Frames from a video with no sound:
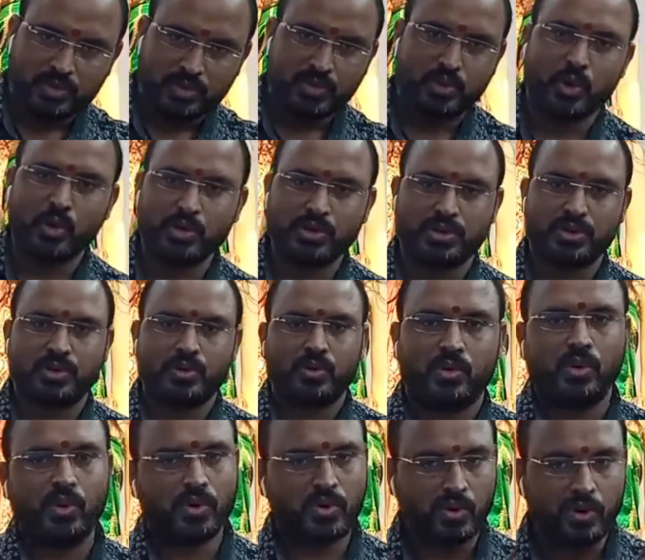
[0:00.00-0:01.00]
जोश
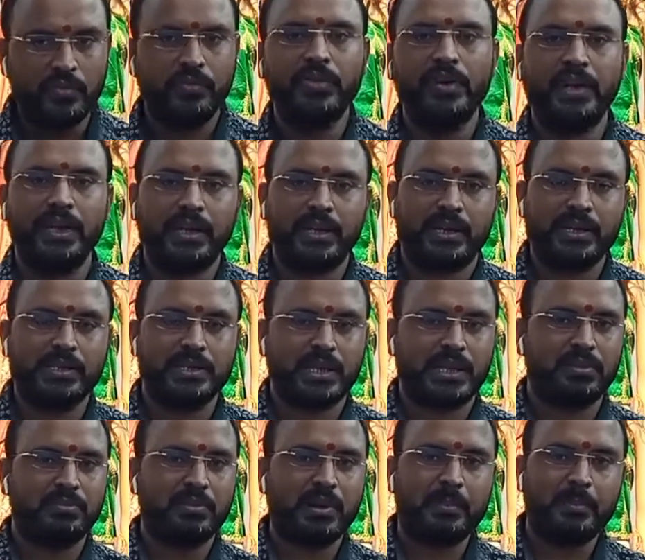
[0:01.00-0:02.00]
और कॉन्फिडेंट के
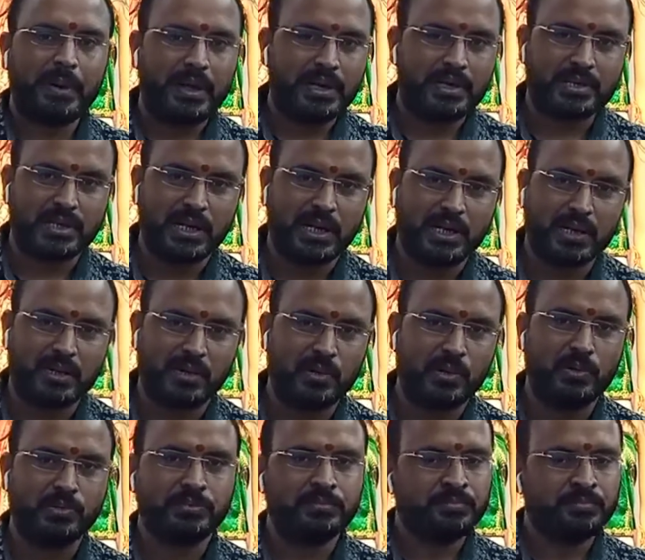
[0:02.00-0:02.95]
साथ व्यापार स्टार्ट करो